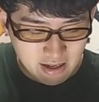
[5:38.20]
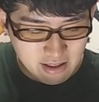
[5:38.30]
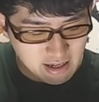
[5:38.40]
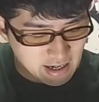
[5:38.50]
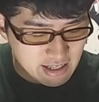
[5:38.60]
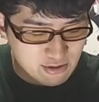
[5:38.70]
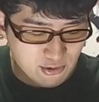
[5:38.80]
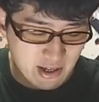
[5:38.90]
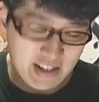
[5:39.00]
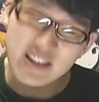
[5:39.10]
なんかね、
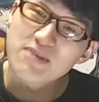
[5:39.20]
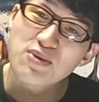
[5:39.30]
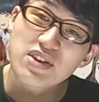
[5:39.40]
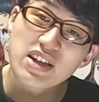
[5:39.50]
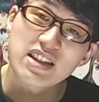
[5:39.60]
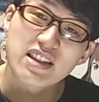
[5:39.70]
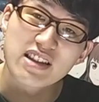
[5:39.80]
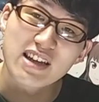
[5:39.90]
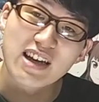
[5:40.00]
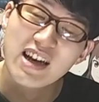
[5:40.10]
続編が絶望的
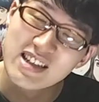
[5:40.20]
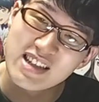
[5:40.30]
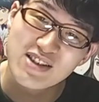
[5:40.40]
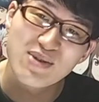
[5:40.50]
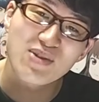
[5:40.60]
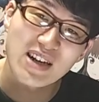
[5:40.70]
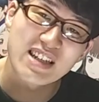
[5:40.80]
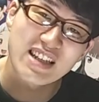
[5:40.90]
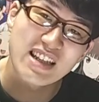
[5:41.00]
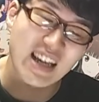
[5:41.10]
で、説得か
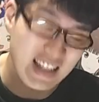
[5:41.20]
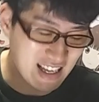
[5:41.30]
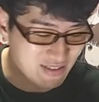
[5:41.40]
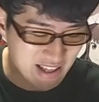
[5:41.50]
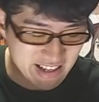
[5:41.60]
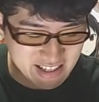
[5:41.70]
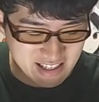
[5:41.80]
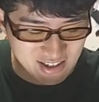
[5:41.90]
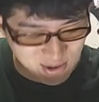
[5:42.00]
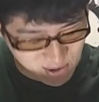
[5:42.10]
らね、足りないみたいな話、
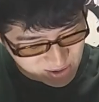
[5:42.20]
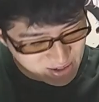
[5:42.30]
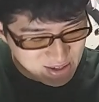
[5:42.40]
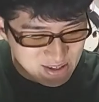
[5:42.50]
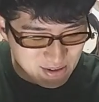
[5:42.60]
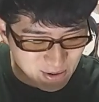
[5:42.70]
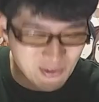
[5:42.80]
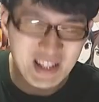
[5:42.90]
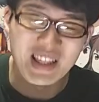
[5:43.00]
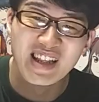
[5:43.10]
ちょっと、ちょっと
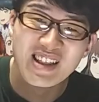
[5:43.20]
困ったなと。